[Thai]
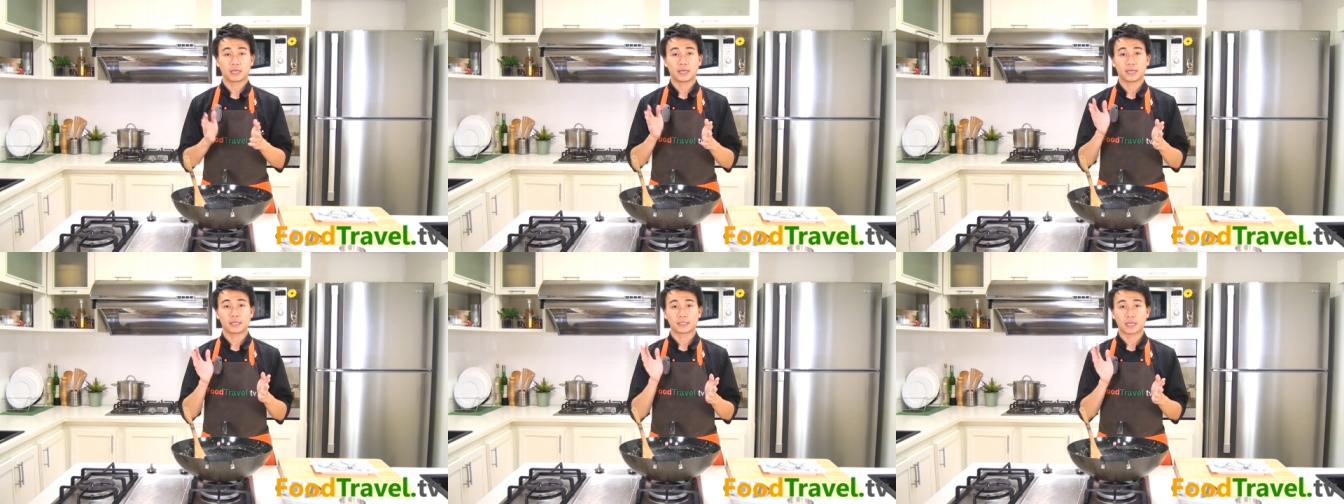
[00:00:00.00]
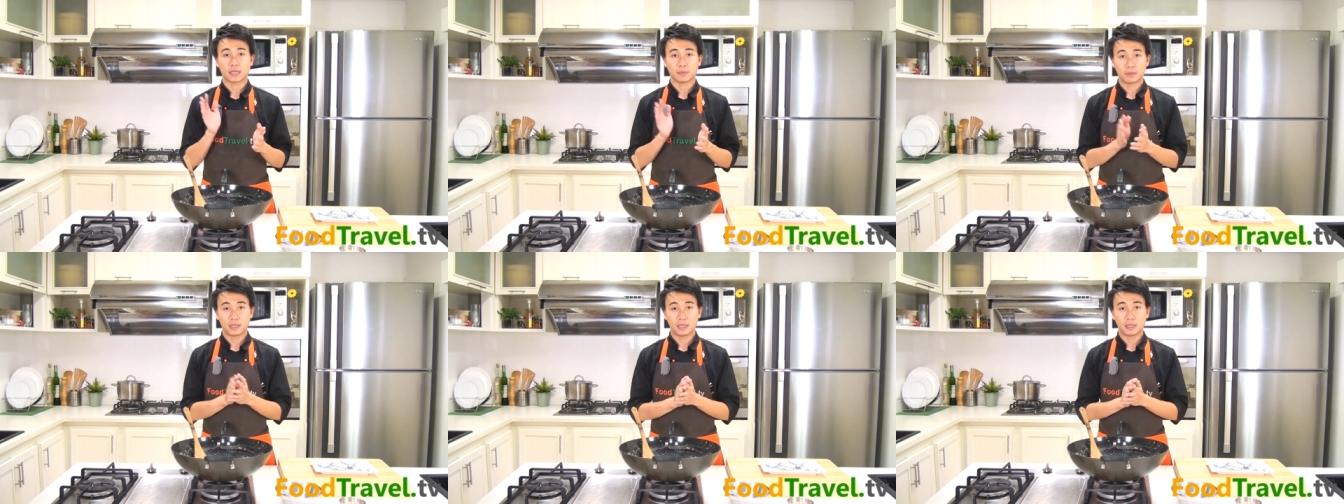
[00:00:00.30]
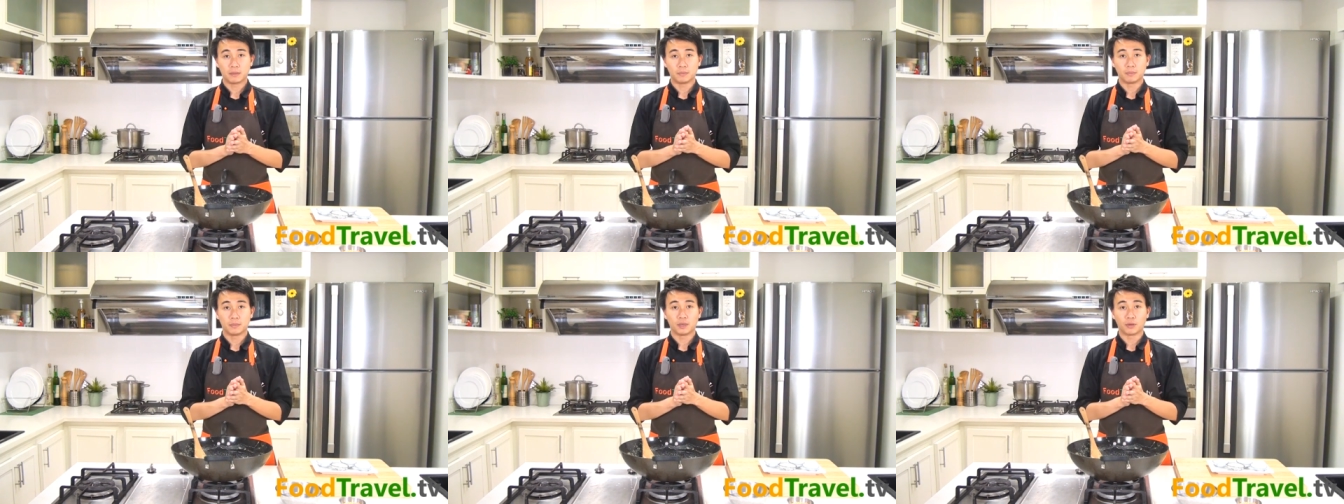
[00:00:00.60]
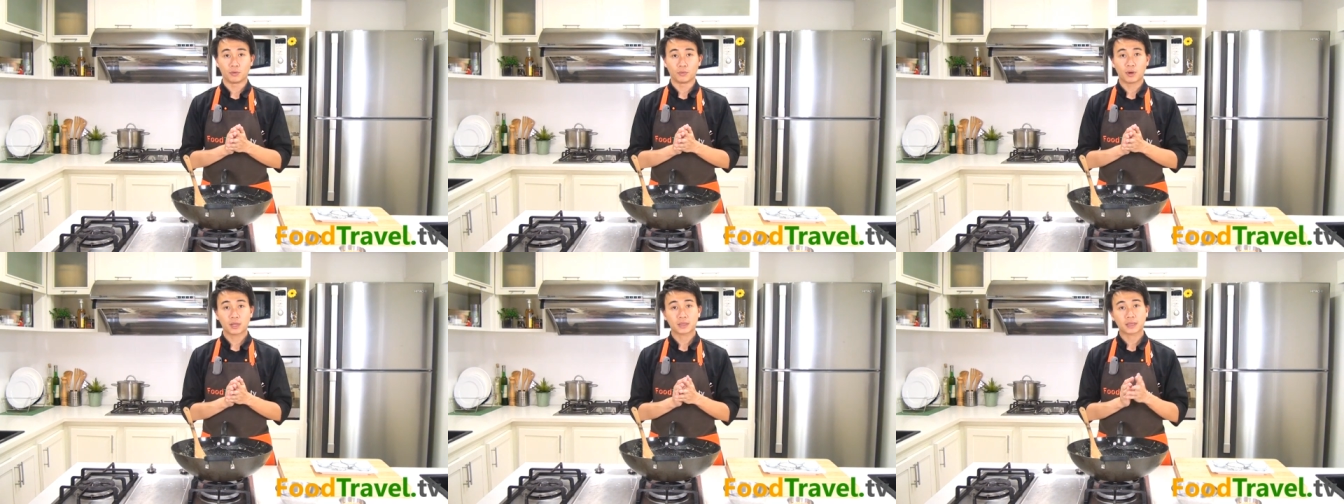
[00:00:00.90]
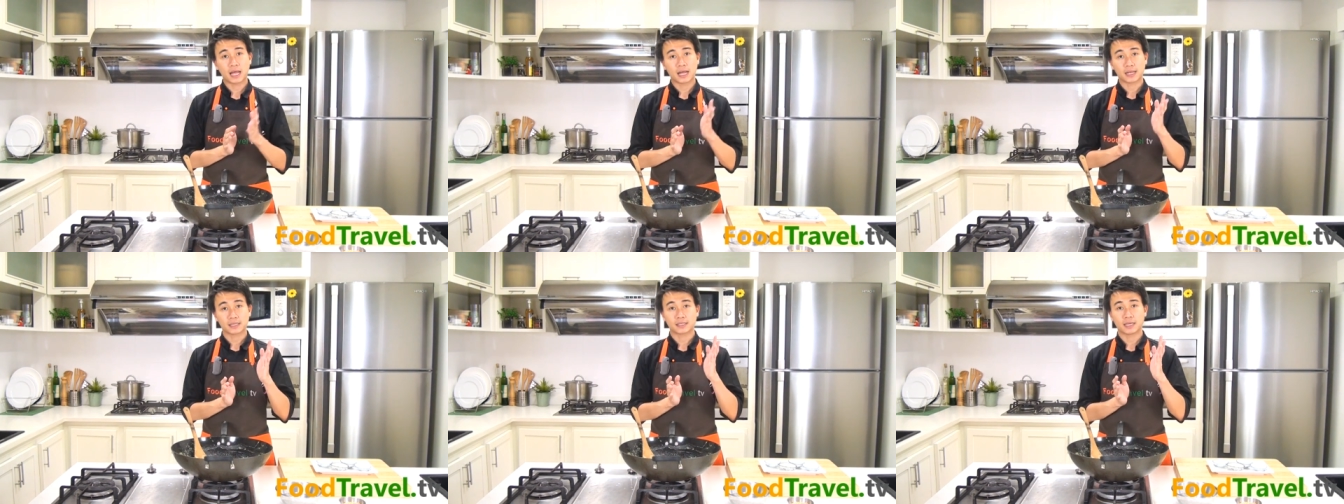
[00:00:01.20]
จะเทใส่พิมพ์หรือว่า
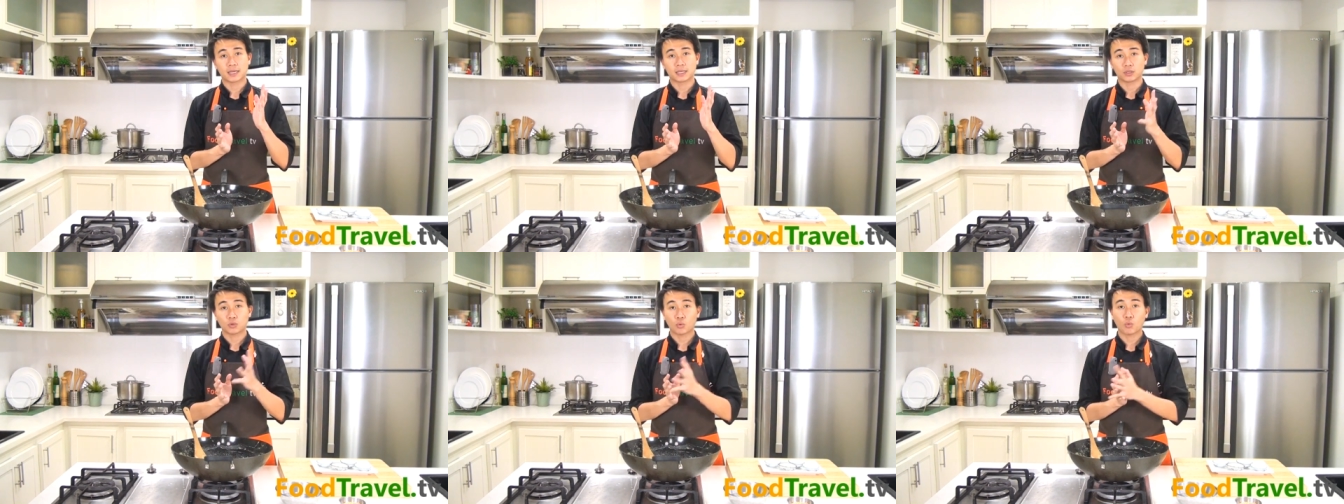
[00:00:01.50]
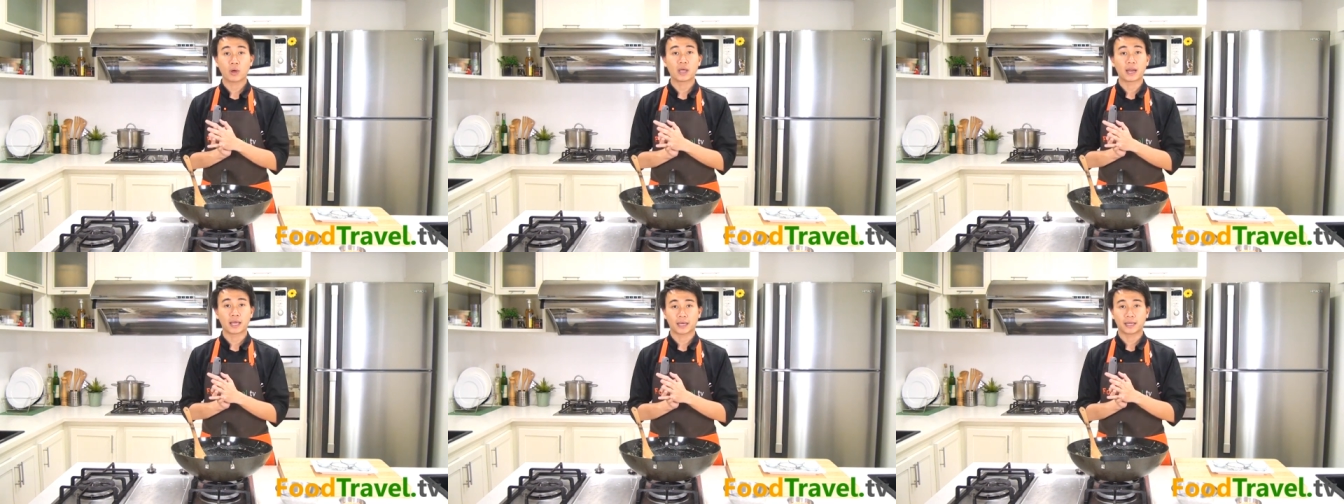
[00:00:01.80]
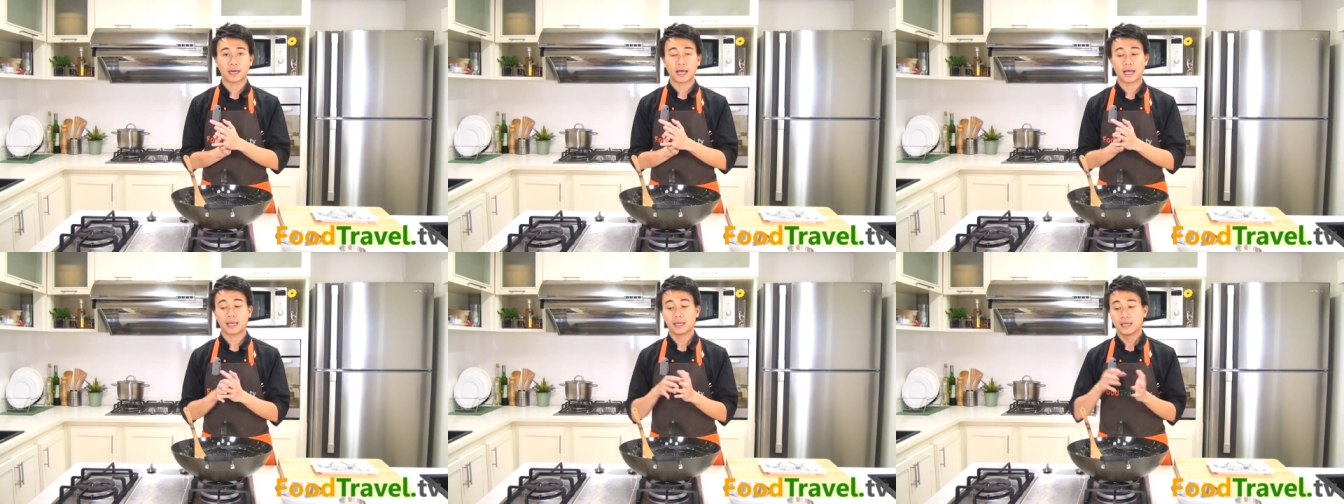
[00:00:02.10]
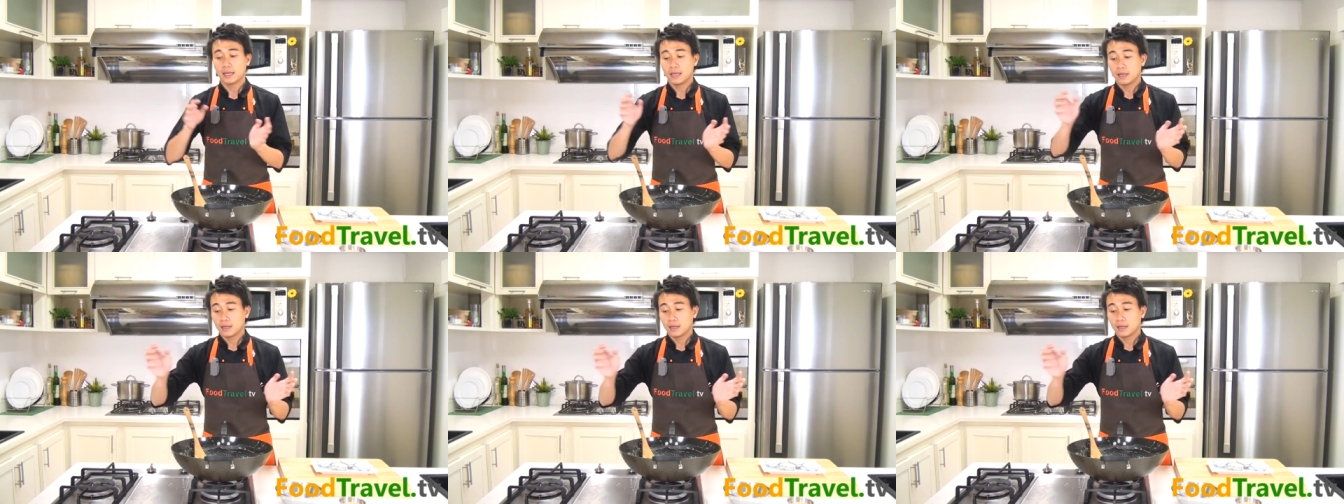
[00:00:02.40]
ตักใส่ถ้วยอะไรก็ได้